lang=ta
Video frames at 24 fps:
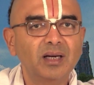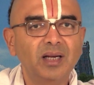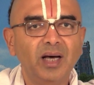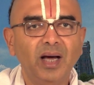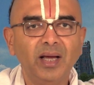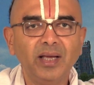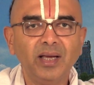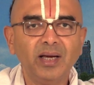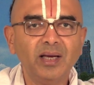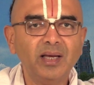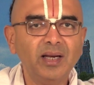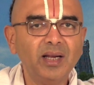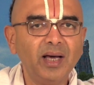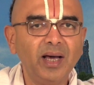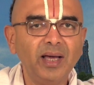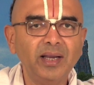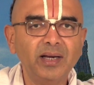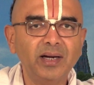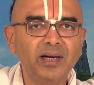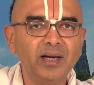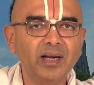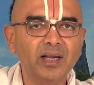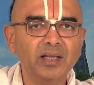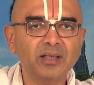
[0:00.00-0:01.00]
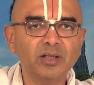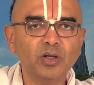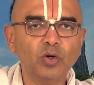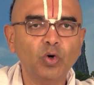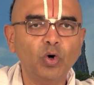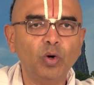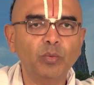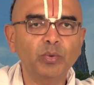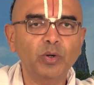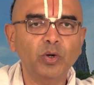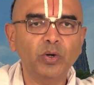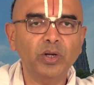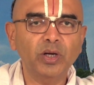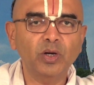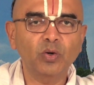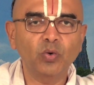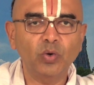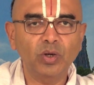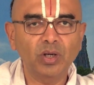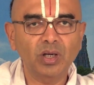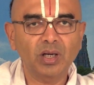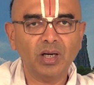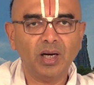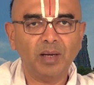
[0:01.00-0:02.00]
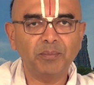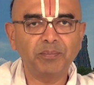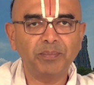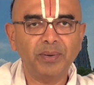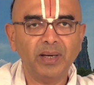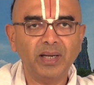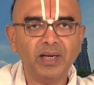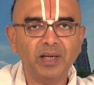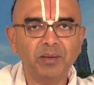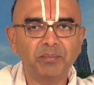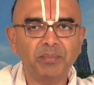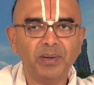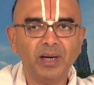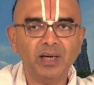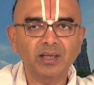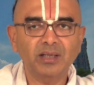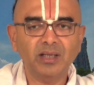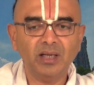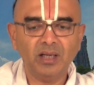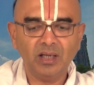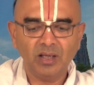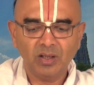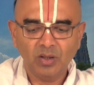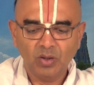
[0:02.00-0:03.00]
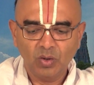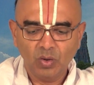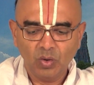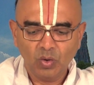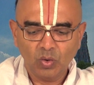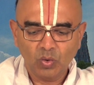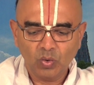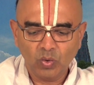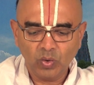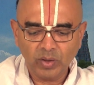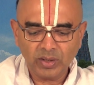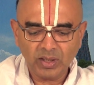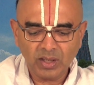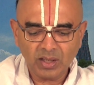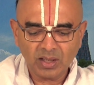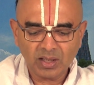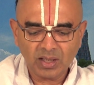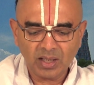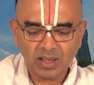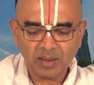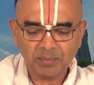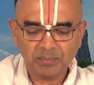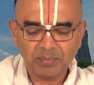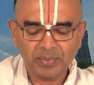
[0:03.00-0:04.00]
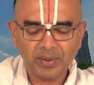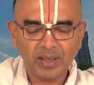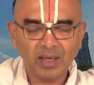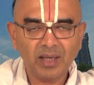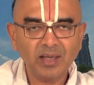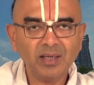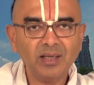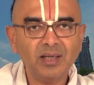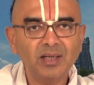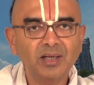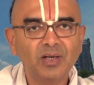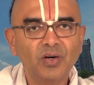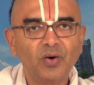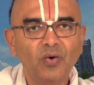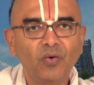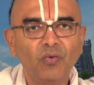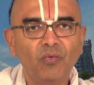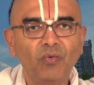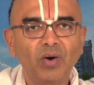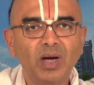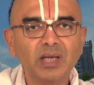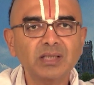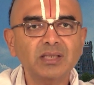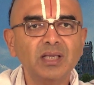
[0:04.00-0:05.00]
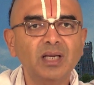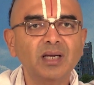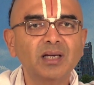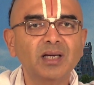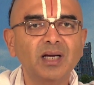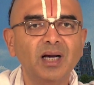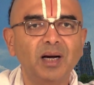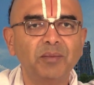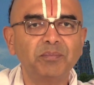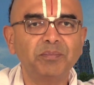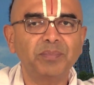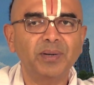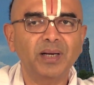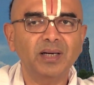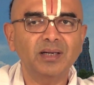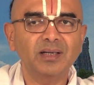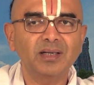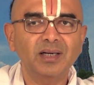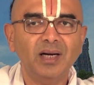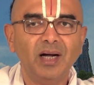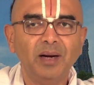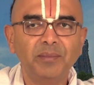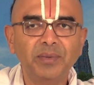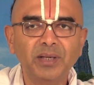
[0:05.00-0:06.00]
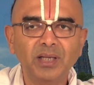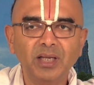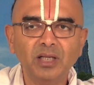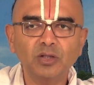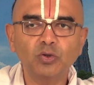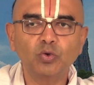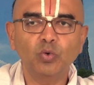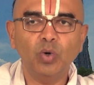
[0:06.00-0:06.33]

நாயகநாயனன் நந்தகோபனுடைய கோயில் காப்பானே பாட்டில் கோயில் காப்பான் வாசல் காப்பான் அப்படின்னா